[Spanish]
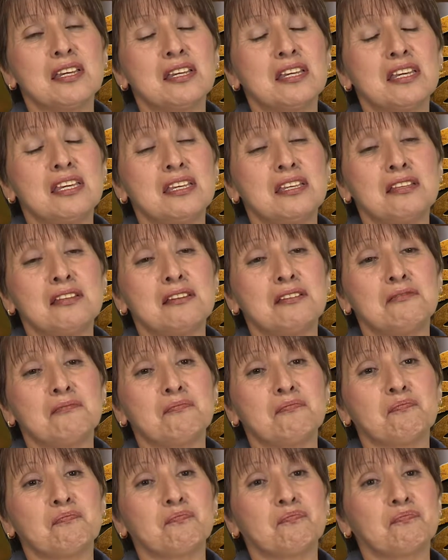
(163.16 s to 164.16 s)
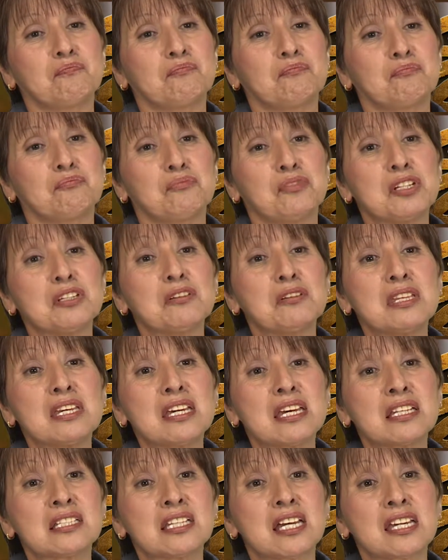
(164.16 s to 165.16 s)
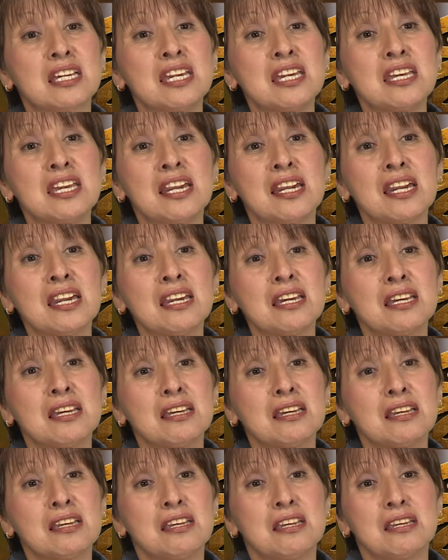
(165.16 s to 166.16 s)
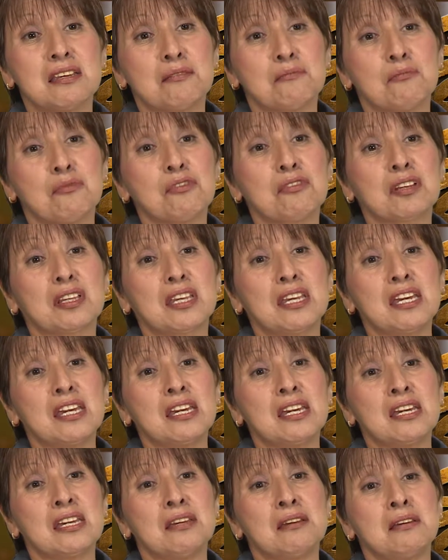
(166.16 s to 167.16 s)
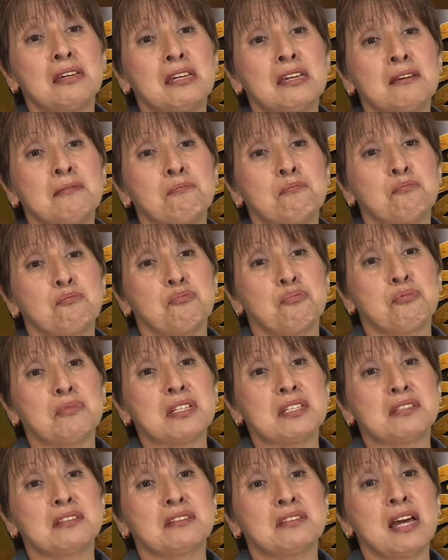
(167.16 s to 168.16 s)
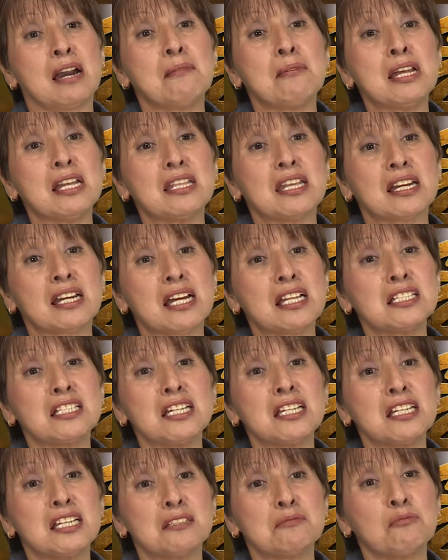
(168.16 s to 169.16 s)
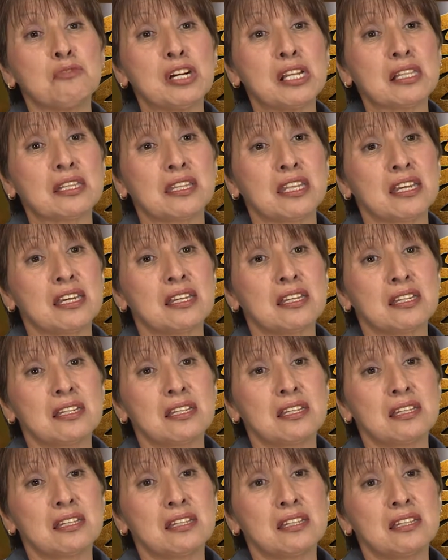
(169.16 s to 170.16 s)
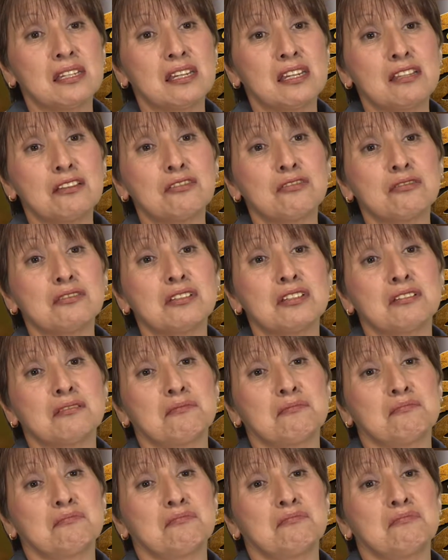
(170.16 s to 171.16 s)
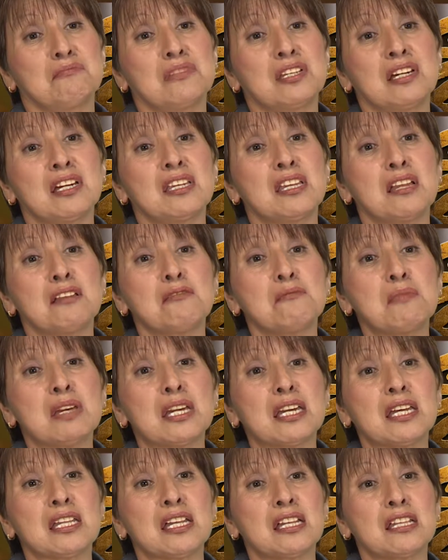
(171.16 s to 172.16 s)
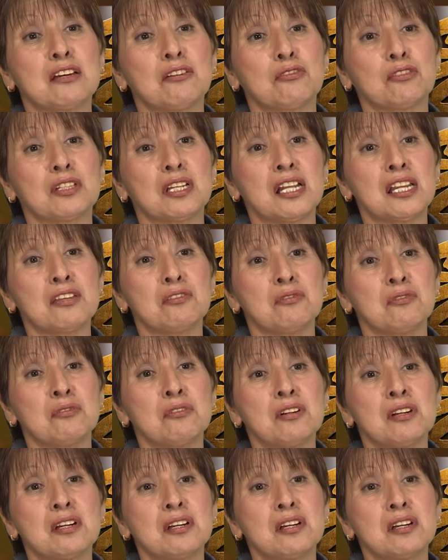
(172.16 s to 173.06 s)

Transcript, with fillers: y pues yo dije hasta aquí llegué porque pues hablan de cáncer y es muerte. Entonces dije ya no me queda de otra, yo,